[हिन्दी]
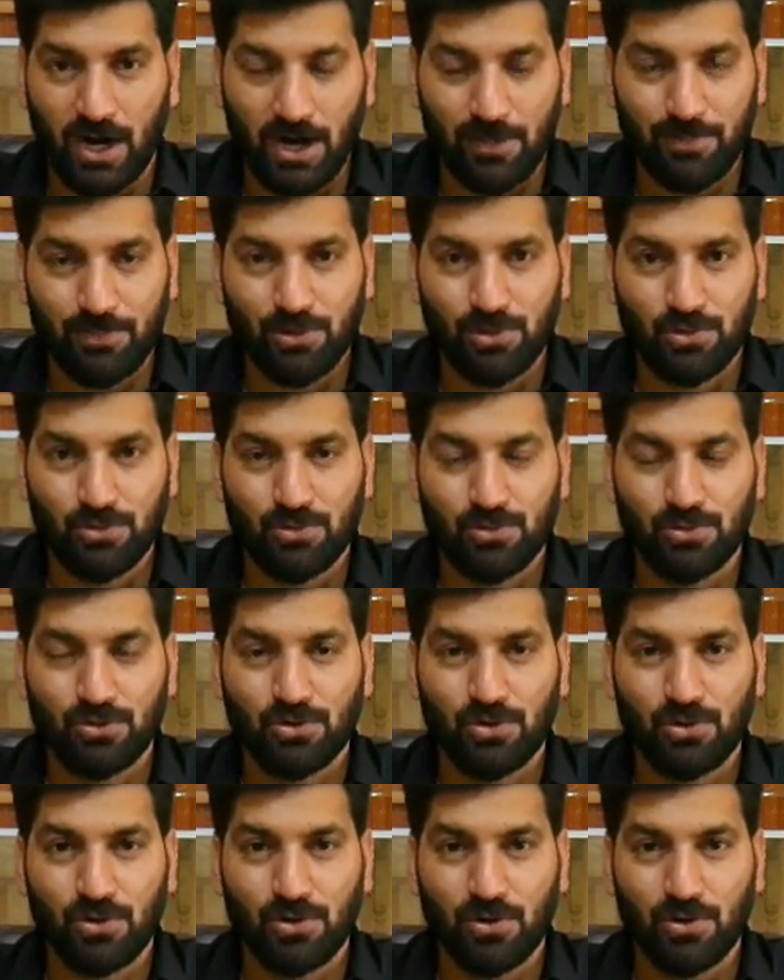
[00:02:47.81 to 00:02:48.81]
आप लोगों
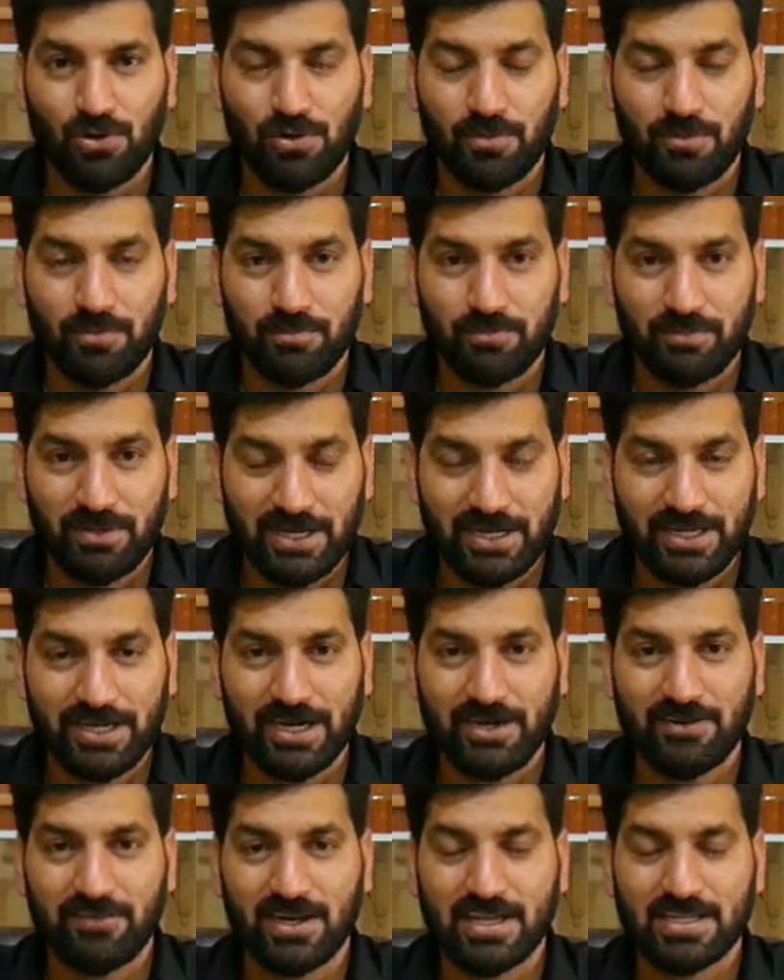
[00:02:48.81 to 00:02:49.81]
को मेरी
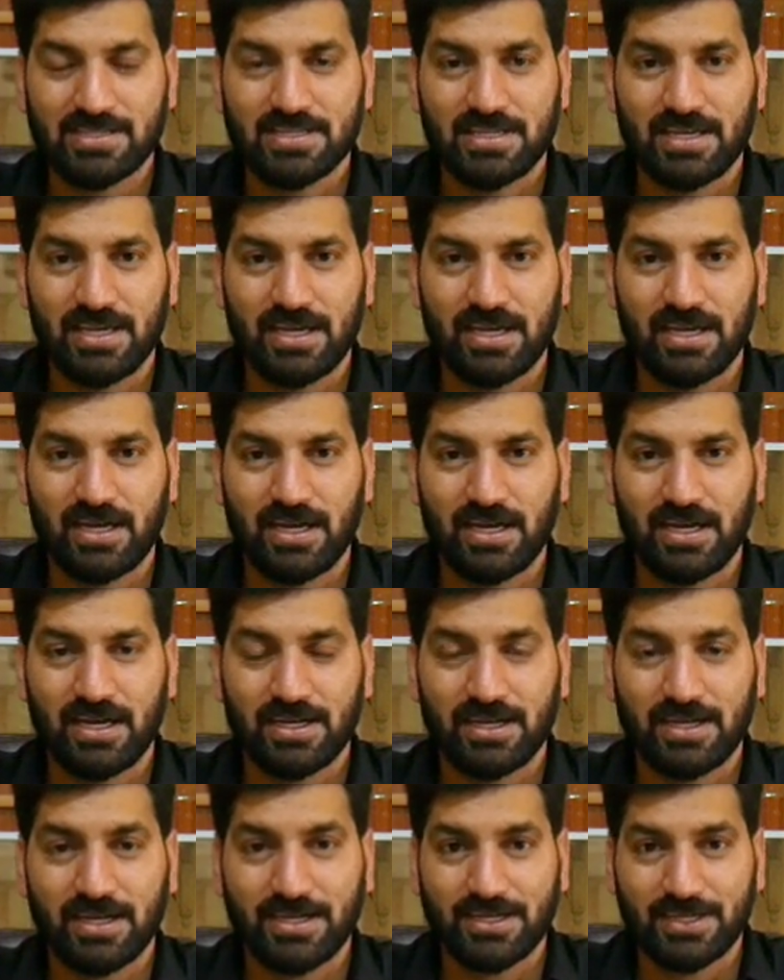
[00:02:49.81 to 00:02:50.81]
एडवाइस ये है
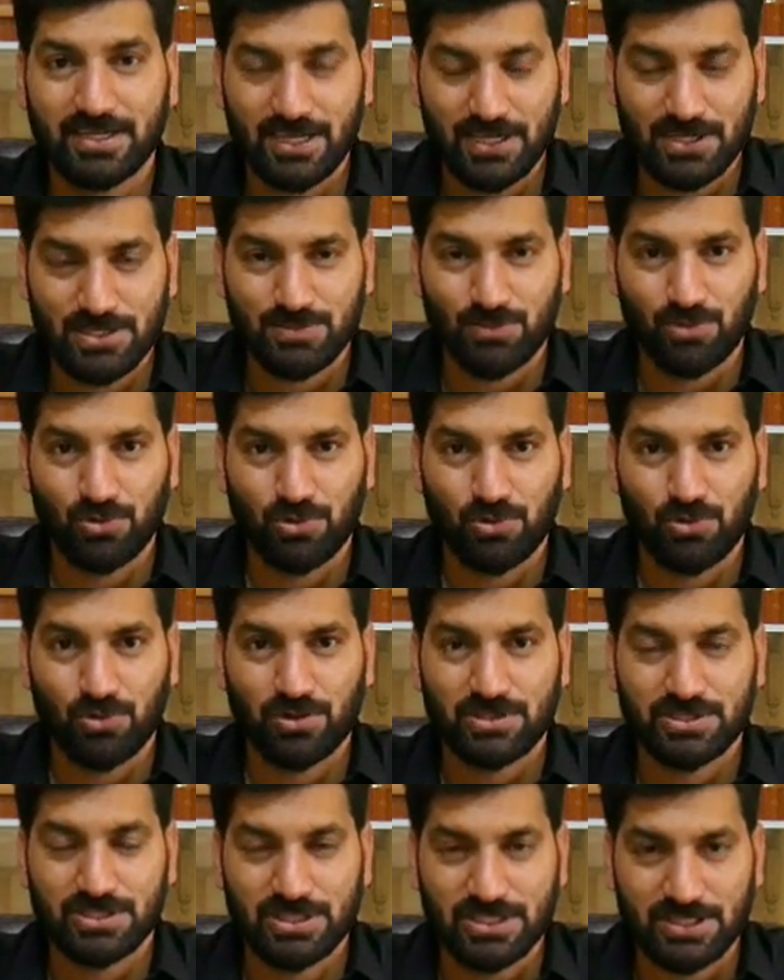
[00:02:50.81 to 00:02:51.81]
कि टेक्स्ट बुक
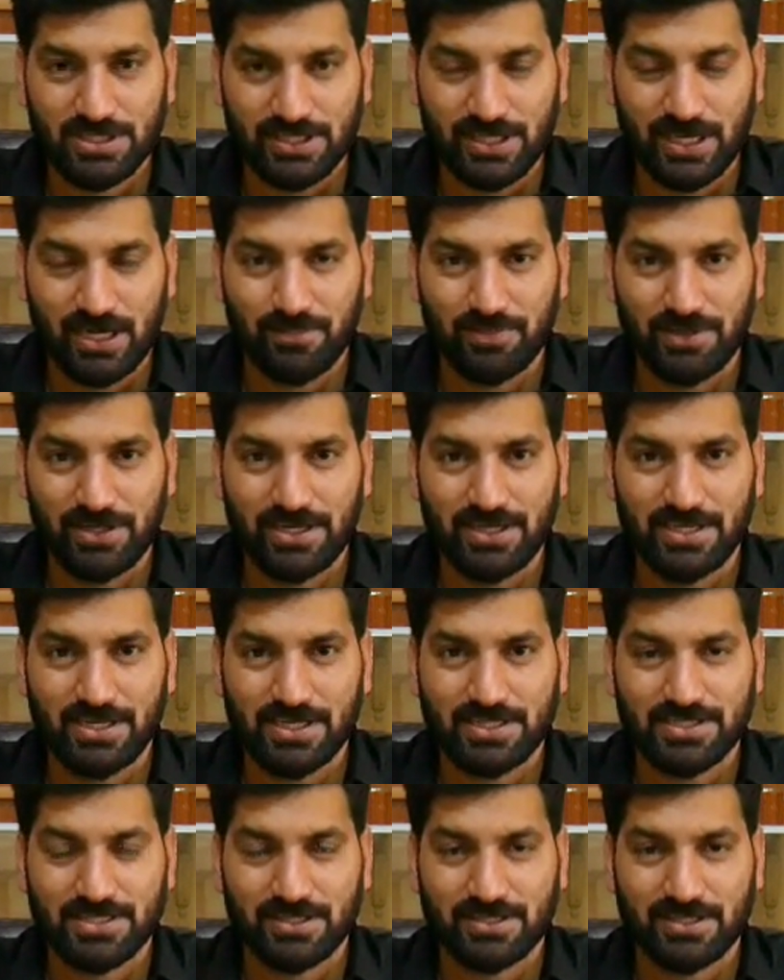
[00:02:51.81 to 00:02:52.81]
को जितना आप रीड
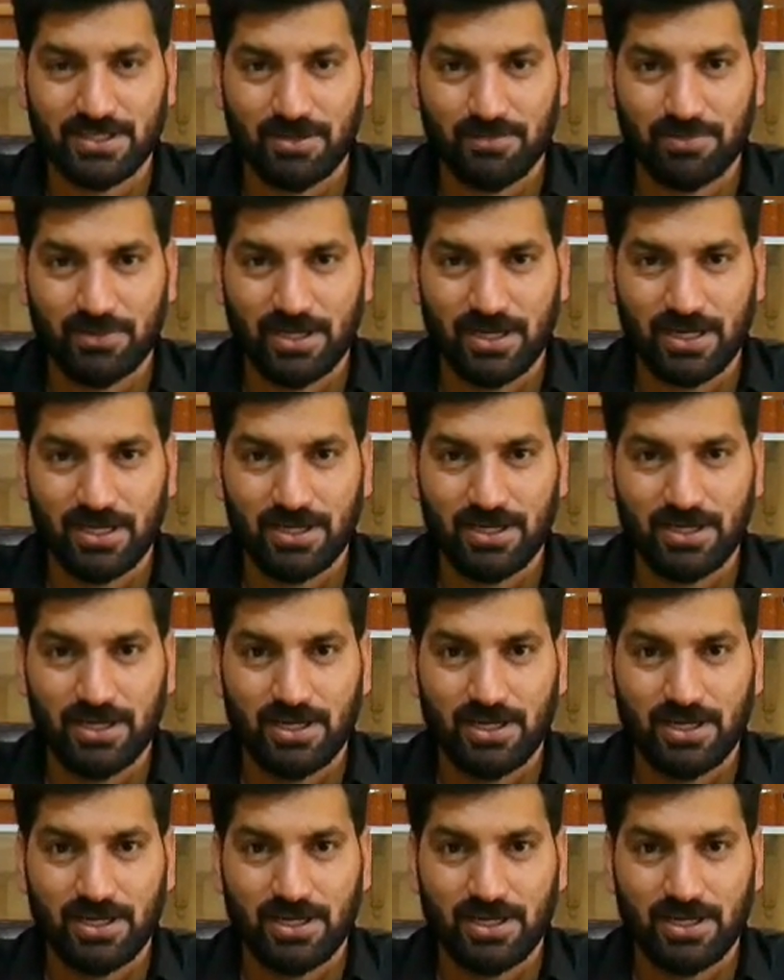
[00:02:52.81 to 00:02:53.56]
कर सकते हैं आप करें